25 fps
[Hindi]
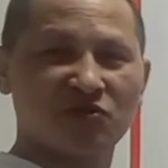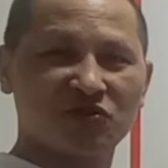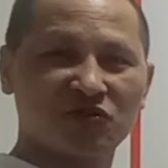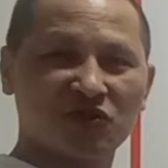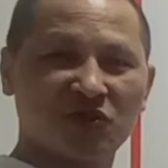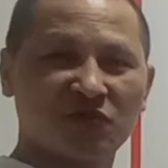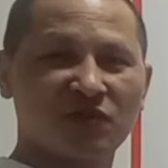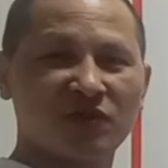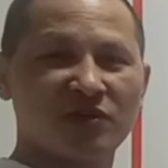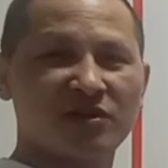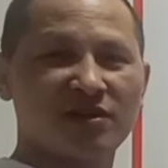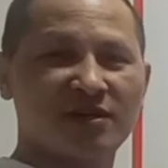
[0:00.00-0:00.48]

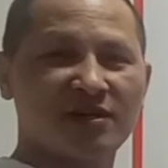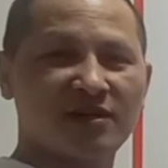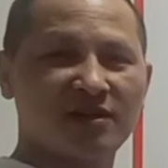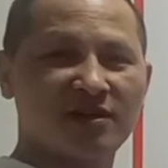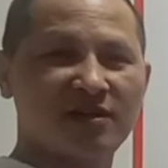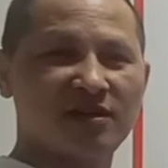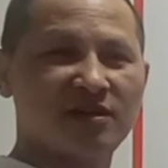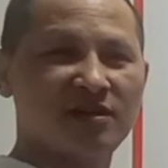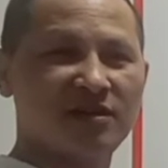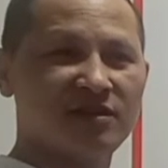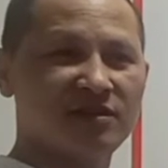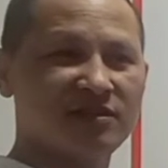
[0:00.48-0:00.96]
चॉपिंग करने
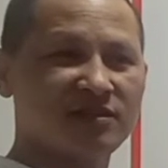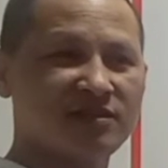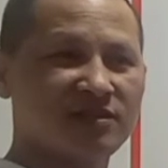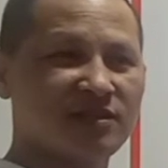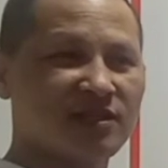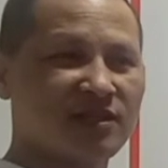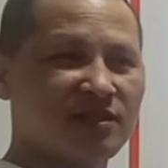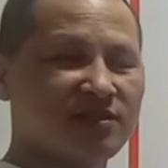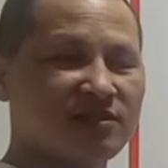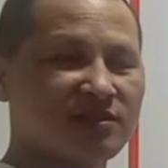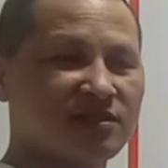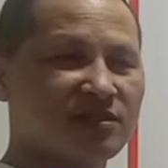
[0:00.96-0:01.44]
के लिए
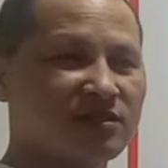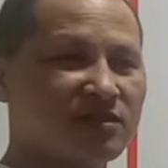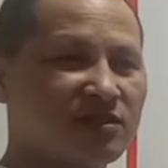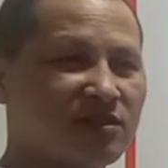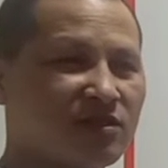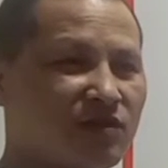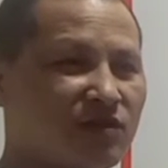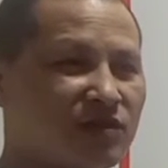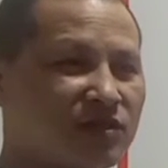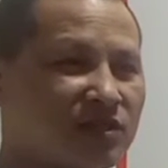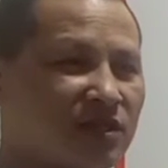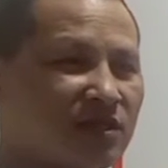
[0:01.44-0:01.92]
स्टेनलेस
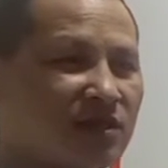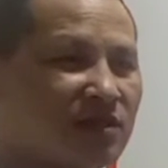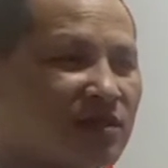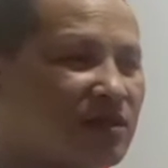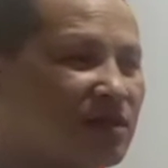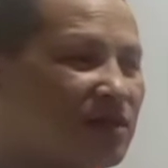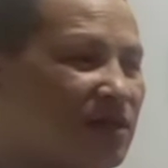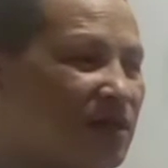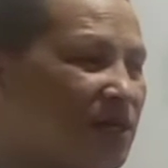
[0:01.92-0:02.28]
स्टील होना चाहिए